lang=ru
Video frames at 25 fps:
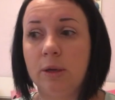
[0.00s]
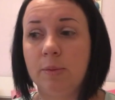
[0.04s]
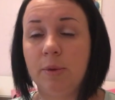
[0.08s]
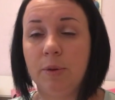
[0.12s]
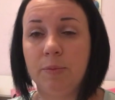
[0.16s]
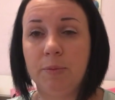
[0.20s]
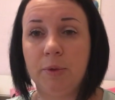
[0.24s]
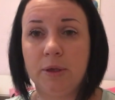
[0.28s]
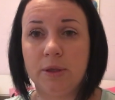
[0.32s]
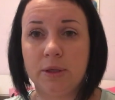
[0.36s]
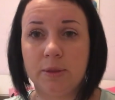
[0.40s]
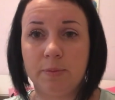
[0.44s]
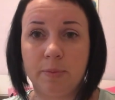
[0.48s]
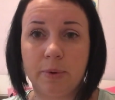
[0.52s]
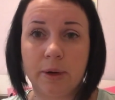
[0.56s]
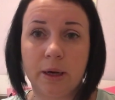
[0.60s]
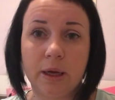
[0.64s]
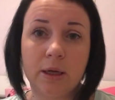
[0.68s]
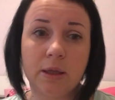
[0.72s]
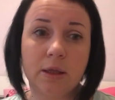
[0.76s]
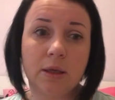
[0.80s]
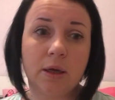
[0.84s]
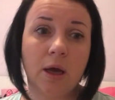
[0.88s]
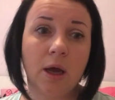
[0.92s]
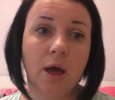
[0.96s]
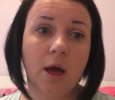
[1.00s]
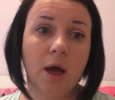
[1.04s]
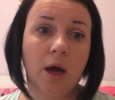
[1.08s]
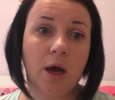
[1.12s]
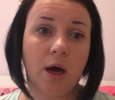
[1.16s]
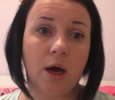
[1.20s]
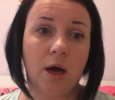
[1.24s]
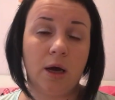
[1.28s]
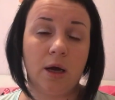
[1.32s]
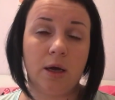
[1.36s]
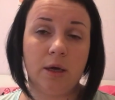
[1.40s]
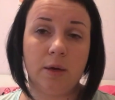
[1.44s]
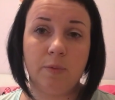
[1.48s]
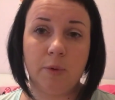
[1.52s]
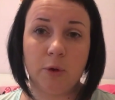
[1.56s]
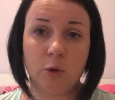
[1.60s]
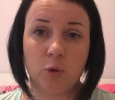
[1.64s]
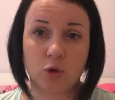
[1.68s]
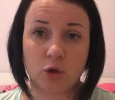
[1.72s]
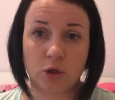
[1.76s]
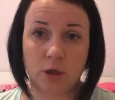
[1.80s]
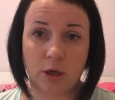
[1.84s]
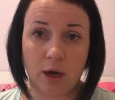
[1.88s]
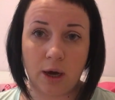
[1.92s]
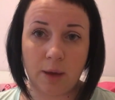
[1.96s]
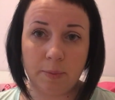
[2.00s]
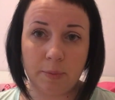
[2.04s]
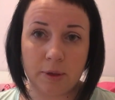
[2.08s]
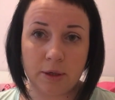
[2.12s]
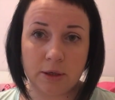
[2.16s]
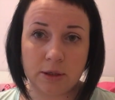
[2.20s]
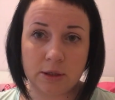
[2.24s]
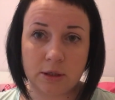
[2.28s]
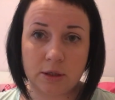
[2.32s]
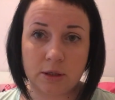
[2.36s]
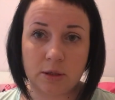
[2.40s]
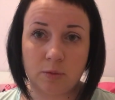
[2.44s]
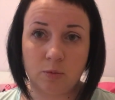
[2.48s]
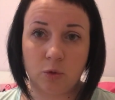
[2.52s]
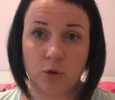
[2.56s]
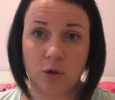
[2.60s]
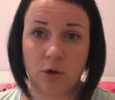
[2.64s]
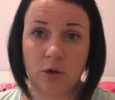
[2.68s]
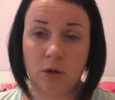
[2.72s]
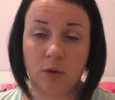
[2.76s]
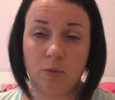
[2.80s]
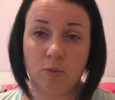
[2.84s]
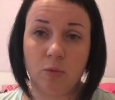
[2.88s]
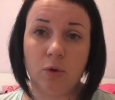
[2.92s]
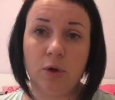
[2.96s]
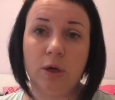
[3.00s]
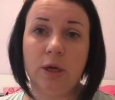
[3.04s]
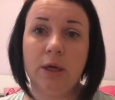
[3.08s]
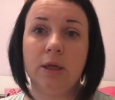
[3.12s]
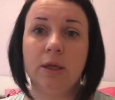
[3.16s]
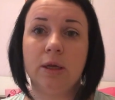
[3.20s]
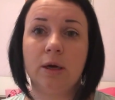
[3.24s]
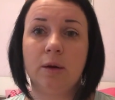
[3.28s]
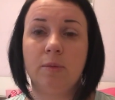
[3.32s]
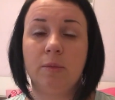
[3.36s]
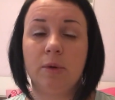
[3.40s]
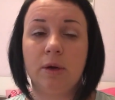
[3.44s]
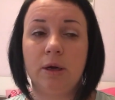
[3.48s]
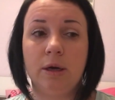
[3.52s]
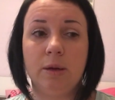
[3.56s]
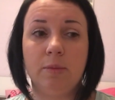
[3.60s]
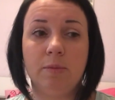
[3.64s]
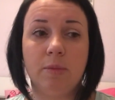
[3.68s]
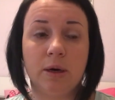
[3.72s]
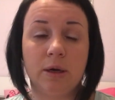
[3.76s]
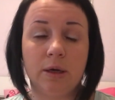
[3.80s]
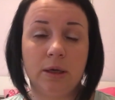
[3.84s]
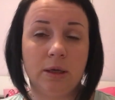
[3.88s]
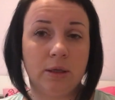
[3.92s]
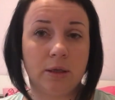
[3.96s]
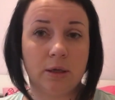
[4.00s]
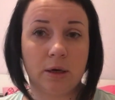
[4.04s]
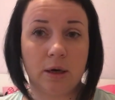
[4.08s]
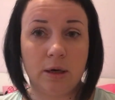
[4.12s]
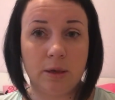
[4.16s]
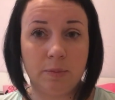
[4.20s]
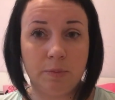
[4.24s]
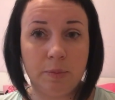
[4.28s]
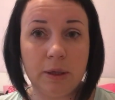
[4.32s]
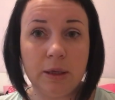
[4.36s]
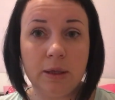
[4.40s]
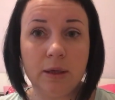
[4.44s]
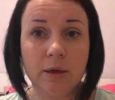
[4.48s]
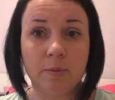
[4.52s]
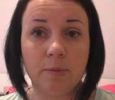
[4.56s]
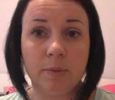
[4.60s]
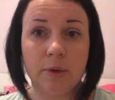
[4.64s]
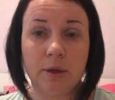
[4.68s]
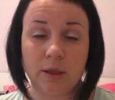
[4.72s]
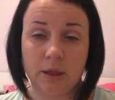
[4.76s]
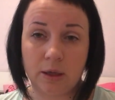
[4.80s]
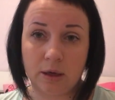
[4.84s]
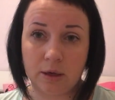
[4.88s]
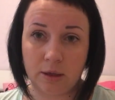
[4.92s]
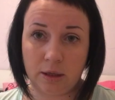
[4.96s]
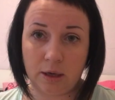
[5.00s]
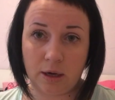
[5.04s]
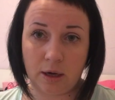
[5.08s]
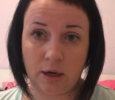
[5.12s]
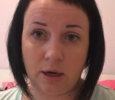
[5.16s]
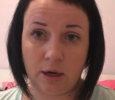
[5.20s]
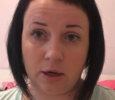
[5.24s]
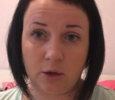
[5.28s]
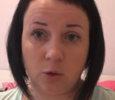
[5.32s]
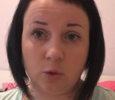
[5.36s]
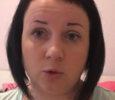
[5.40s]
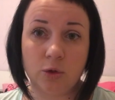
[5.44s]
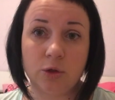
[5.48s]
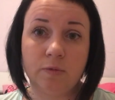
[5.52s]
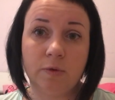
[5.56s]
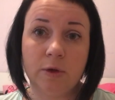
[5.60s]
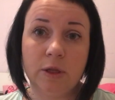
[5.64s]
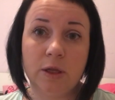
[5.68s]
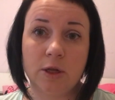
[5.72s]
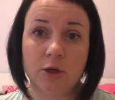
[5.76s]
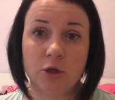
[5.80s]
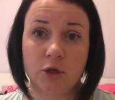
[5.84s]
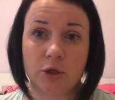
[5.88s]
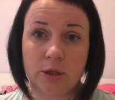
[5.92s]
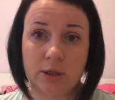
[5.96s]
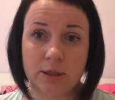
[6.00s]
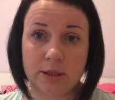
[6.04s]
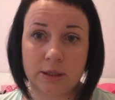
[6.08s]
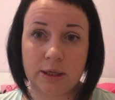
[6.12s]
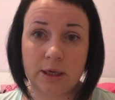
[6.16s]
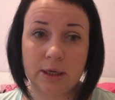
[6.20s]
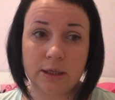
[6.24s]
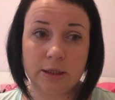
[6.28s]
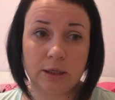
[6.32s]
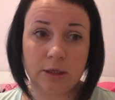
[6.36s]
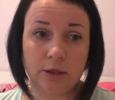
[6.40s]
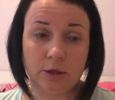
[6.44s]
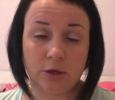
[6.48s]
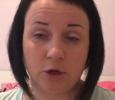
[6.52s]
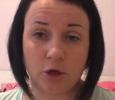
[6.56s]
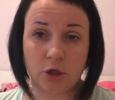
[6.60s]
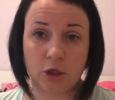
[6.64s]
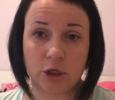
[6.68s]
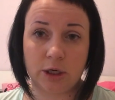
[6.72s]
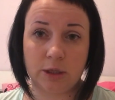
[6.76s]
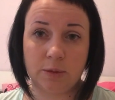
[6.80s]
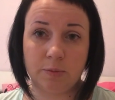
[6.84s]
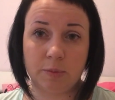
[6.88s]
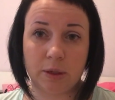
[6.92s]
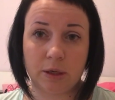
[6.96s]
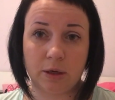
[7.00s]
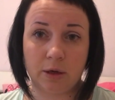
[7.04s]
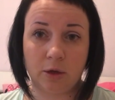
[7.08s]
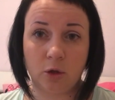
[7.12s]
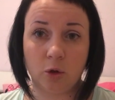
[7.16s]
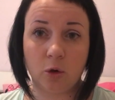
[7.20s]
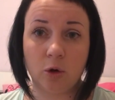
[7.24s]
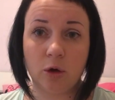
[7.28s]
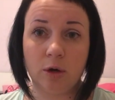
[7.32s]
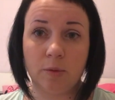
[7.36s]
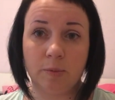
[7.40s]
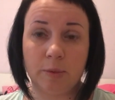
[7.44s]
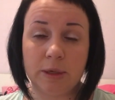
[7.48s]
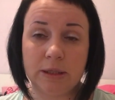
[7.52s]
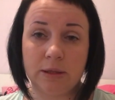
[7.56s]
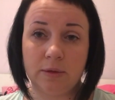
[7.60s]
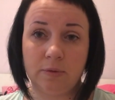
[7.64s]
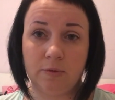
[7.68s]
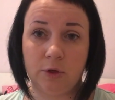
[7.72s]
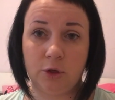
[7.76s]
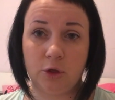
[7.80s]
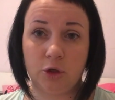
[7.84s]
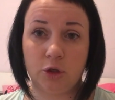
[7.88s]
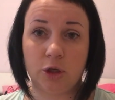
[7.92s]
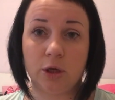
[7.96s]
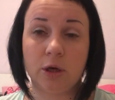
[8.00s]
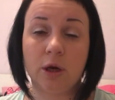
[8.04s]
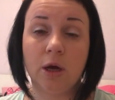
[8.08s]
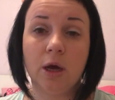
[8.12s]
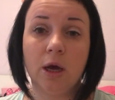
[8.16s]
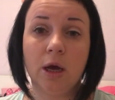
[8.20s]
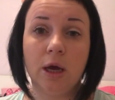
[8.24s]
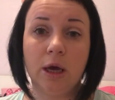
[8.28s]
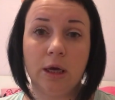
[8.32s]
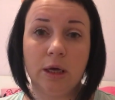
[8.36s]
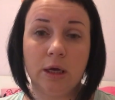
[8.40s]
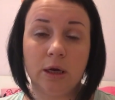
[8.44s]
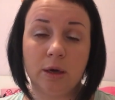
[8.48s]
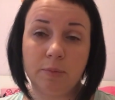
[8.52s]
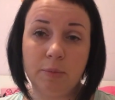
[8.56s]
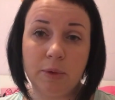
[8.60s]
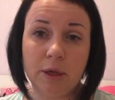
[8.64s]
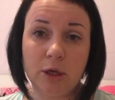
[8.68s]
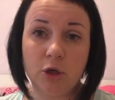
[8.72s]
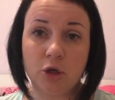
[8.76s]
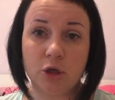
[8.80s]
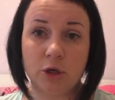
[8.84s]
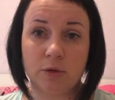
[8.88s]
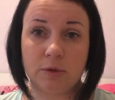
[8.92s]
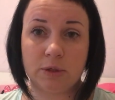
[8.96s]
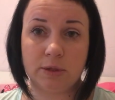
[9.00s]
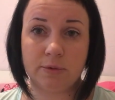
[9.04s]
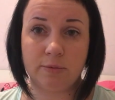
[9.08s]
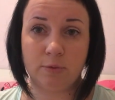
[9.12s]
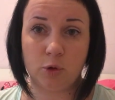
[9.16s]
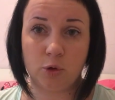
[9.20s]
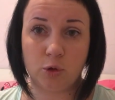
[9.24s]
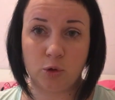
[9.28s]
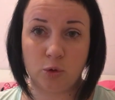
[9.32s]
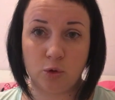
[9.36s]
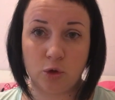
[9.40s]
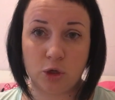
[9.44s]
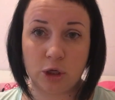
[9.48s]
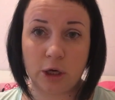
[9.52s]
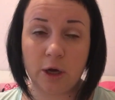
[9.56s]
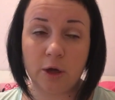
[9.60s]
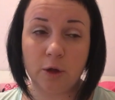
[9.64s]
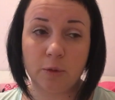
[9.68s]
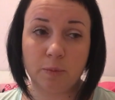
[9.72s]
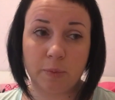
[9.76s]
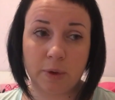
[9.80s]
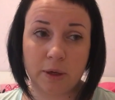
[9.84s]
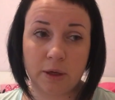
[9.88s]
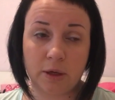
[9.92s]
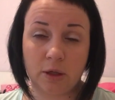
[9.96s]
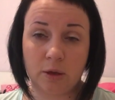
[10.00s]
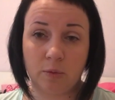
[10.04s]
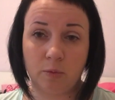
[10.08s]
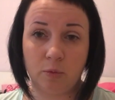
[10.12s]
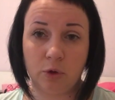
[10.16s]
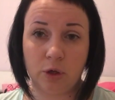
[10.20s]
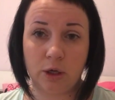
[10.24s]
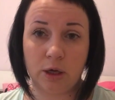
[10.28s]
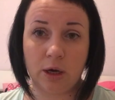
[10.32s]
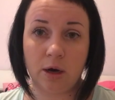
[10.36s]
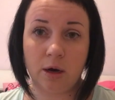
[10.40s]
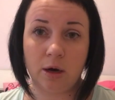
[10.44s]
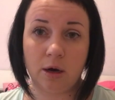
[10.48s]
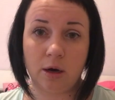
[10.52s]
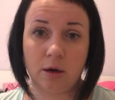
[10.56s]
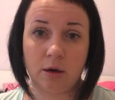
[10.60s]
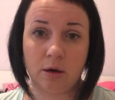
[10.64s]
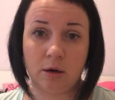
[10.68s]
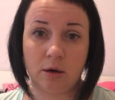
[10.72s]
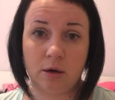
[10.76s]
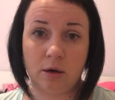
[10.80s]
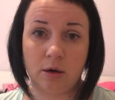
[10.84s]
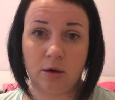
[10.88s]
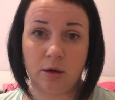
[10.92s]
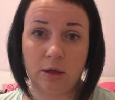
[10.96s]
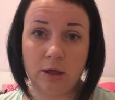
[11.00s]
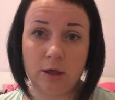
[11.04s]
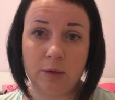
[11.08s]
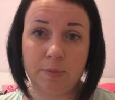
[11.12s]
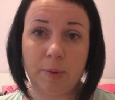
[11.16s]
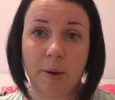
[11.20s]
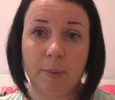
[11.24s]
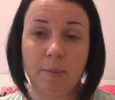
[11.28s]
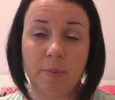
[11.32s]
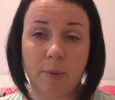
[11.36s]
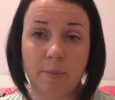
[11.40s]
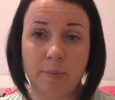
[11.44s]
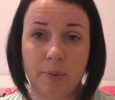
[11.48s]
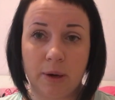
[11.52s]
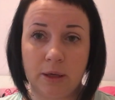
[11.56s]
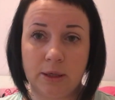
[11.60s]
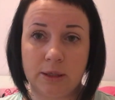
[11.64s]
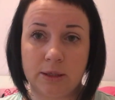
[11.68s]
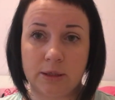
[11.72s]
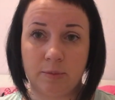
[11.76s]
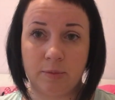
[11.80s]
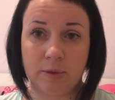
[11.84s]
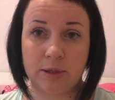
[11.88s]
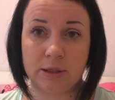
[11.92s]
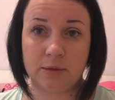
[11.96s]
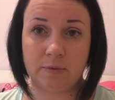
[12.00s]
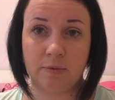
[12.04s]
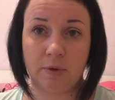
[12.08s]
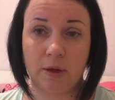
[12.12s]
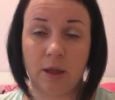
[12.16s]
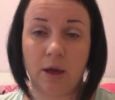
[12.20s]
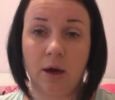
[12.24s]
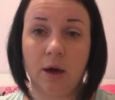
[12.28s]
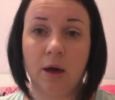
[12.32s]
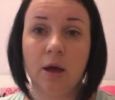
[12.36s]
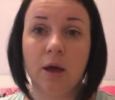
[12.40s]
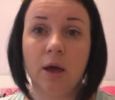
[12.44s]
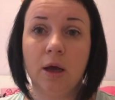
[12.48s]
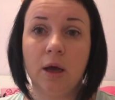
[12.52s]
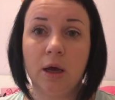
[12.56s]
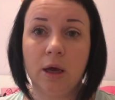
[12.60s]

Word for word: либо метипред, а, либо нужно капельницы с амоноглобулином, либо интролипидом и так далее. То есть вы должны знать и держать под контролем эти вещи. Их меньше всего изучают, поэтому я а, их прям по пальцам назвала.